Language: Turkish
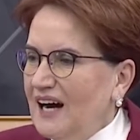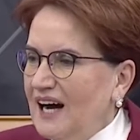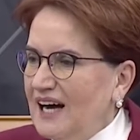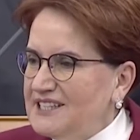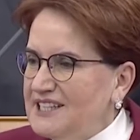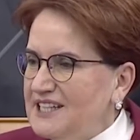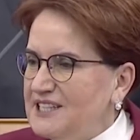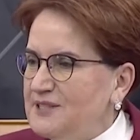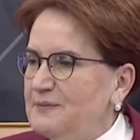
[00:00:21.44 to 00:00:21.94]

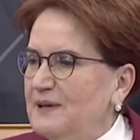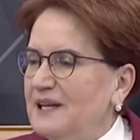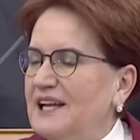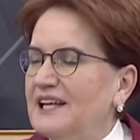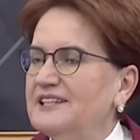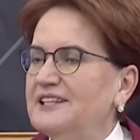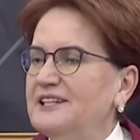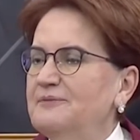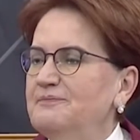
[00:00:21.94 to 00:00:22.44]
Aziz
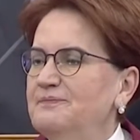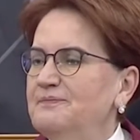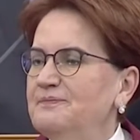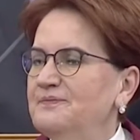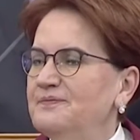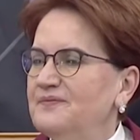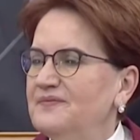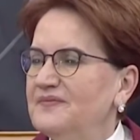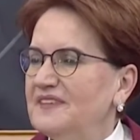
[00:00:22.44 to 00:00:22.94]
milletim,
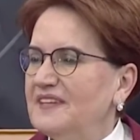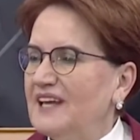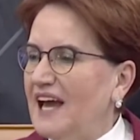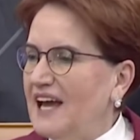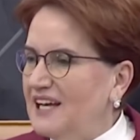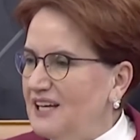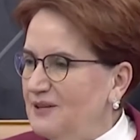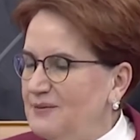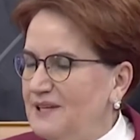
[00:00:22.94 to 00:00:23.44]

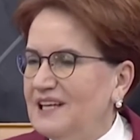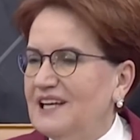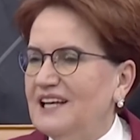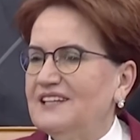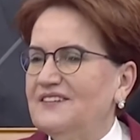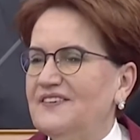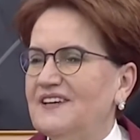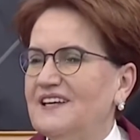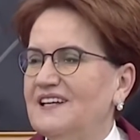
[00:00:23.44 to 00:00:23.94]
değerli
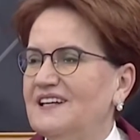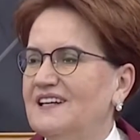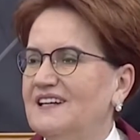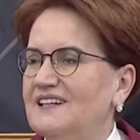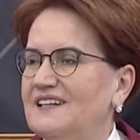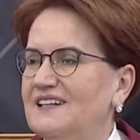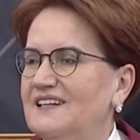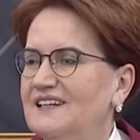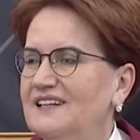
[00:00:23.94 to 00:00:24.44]

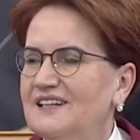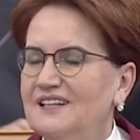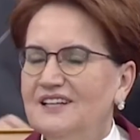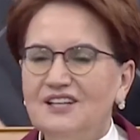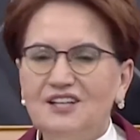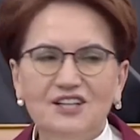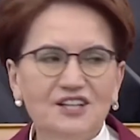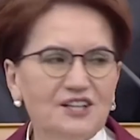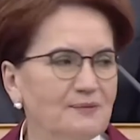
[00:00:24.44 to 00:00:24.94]
milletvekilleri,
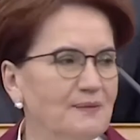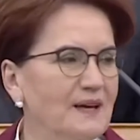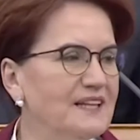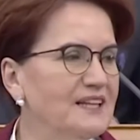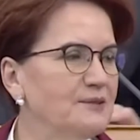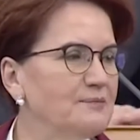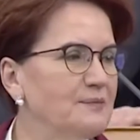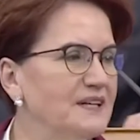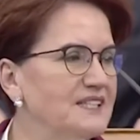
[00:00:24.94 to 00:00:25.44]

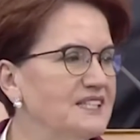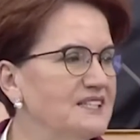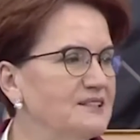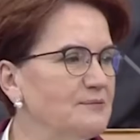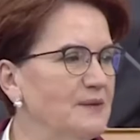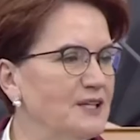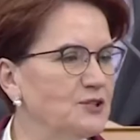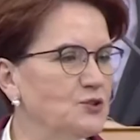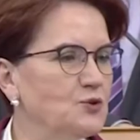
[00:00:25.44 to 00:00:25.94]
kıymetli
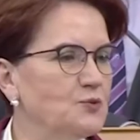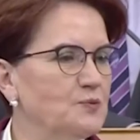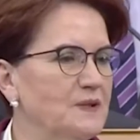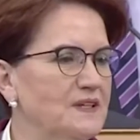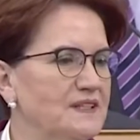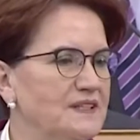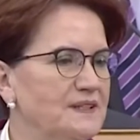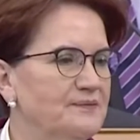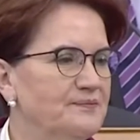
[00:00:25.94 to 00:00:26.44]
basın
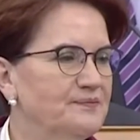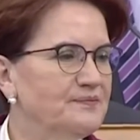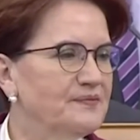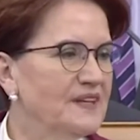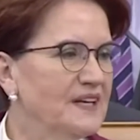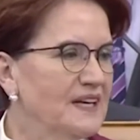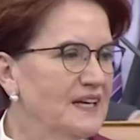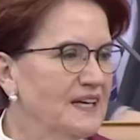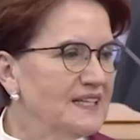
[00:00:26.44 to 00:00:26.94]
mensupları.
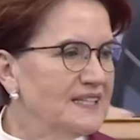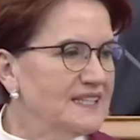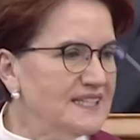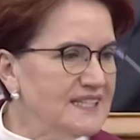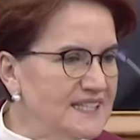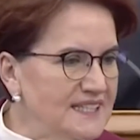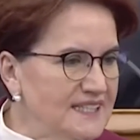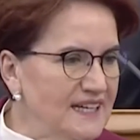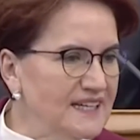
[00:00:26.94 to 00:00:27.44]

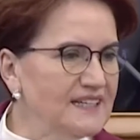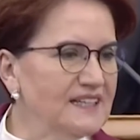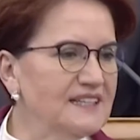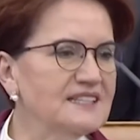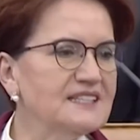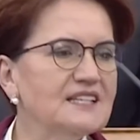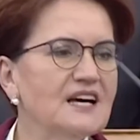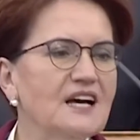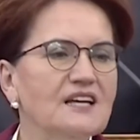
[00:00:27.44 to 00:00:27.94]

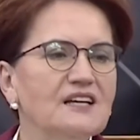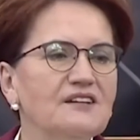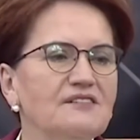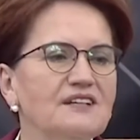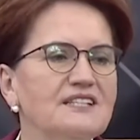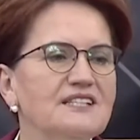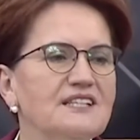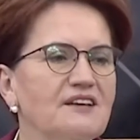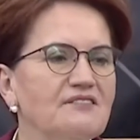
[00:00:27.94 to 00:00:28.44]
Sizleri saygı
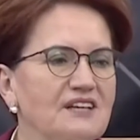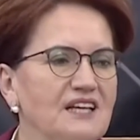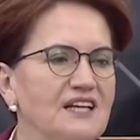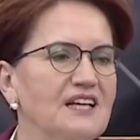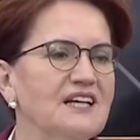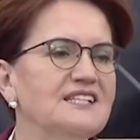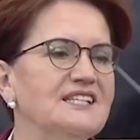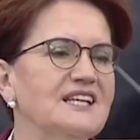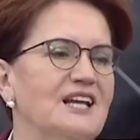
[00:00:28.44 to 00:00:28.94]
ve
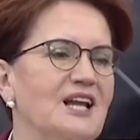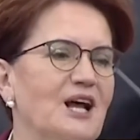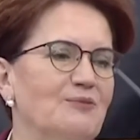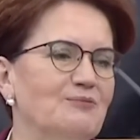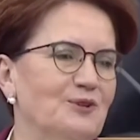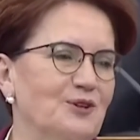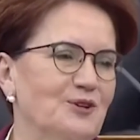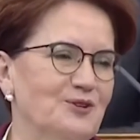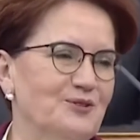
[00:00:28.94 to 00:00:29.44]
sevgiyle
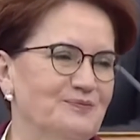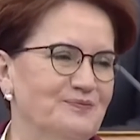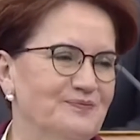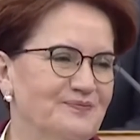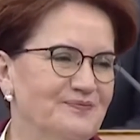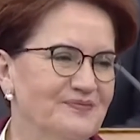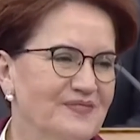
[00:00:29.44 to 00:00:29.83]
selamlıyorum.